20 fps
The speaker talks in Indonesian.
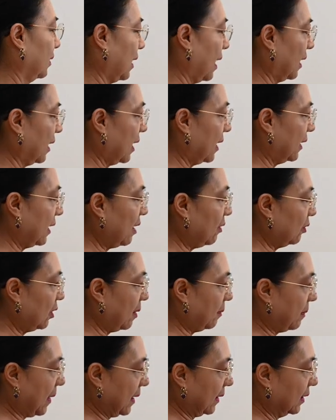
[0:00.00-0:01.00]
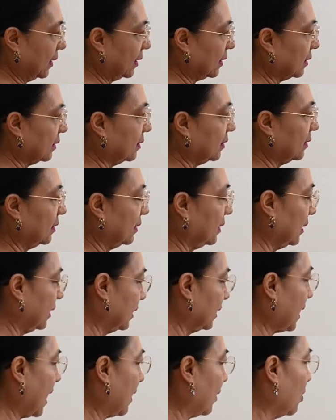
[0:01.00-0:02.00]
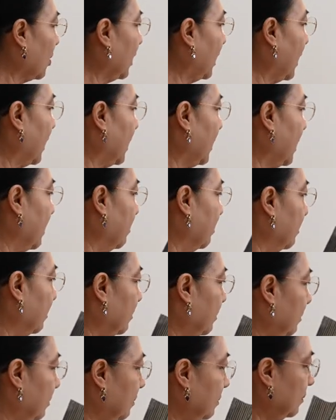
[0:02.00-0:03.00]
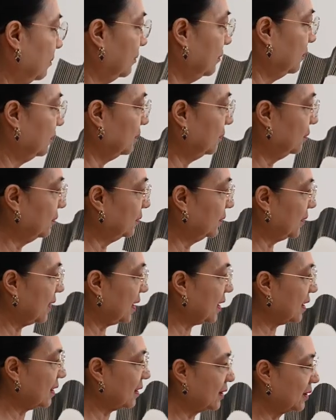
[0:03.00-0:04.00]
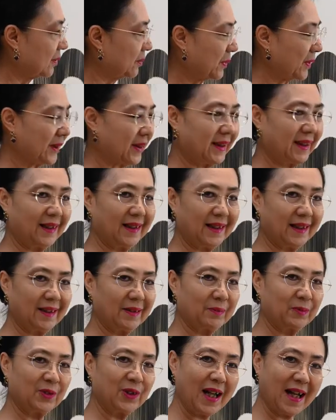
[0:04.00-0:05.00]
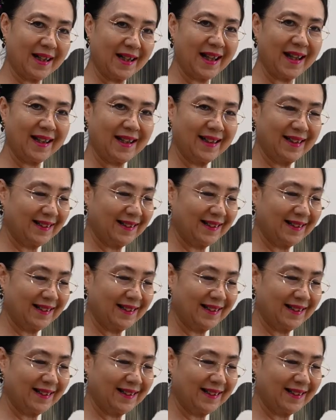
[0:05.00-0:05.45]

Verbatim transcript: karena dia udah padat ditaruh dia diem ya seperti ini mudah ya